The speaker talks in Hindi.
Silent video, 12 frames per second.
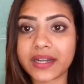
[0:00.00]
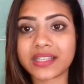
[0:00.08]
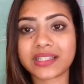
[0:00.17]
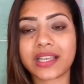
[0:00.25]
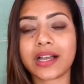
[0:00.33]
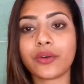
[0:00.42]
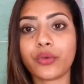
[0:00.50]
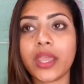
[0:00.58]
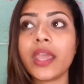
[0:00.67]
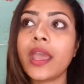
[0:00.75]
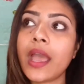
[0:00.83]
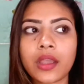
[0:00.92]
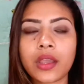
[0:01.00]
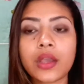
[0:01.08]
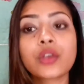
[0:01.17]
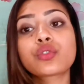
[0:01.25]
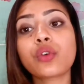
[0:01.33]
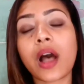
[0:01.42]
करना सिखाऊंगी
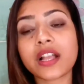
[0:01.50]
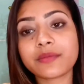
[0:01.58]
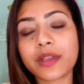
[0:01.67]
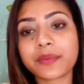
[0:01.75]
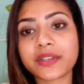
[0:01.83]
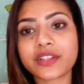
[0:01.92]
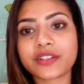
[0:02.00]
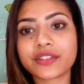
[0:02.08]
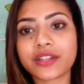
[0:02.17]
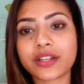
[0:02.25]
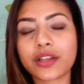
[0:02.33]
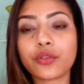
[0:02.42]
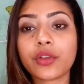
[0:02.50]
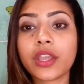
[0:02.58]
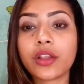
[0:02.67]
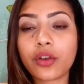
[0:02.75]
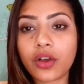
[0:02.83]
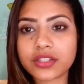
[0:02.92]
सो so, आज मैं आपके साथ शेयर
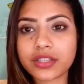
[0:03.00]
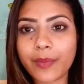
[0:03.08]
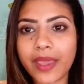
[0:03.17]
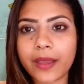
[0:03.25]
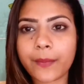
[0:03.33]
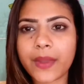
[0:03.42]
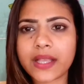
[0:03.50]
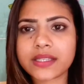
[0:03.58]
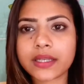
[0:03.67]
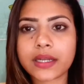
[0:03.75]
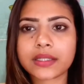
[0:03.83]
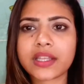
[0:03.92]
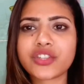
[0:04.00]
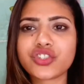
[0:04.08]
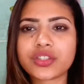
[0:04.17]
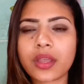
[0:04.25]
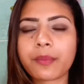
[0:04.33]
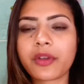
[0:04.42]
करूंगी ग्लॉसी मेकअप कैसे करते हैं
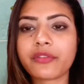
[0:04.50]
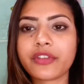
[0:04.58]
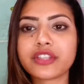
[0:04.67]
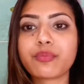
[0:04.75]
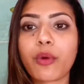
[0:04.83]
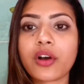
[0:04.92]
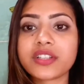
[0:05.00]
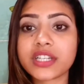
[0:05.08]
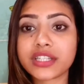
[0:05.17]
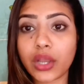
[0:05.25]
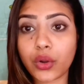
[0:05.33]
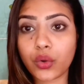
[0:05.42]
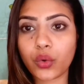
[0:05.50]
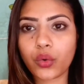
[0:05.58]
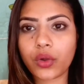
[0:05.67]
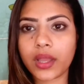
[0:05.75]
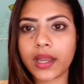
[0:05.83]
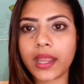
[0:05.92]
जिससे आपका फेस बहुत ज़्यादा
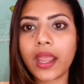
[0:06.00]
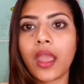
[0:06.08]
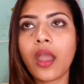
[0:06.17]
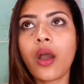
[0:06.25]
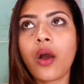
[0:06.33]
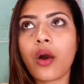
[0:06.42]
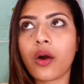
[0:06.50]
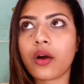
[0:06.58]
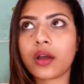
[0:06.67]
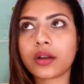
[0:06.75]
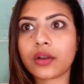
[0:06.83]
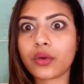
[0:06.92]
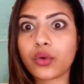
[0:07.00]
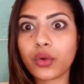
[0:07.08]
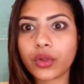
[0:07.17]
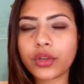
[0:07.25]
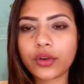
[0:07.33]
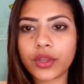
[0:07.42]
ग्लो करे और
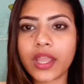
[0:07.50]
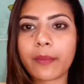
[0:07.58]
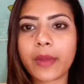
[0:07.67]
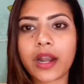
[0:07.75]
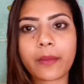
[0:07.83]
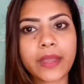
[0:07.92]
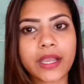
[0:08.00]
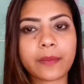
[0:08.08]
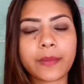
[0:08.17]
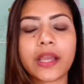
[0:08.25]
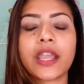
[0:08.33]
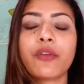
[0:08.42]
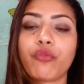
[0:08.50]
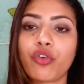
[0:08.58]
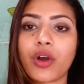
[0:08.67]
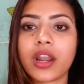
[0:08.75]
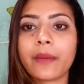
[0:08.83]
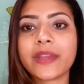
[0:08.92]
ग्लोई ग्लोई हमारा मेकअप लगे
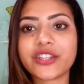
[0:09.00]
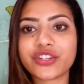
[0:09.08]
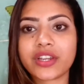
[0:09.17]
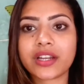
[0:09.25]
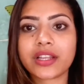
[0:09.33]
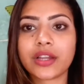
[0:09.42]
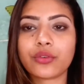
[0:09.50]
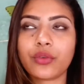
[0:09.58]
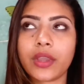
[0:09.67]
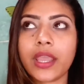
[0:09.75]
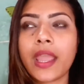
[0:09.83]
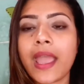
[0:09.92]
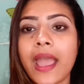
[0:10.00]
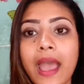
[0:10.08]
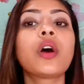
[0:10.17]
वो वाला मैं शेयर करूँगी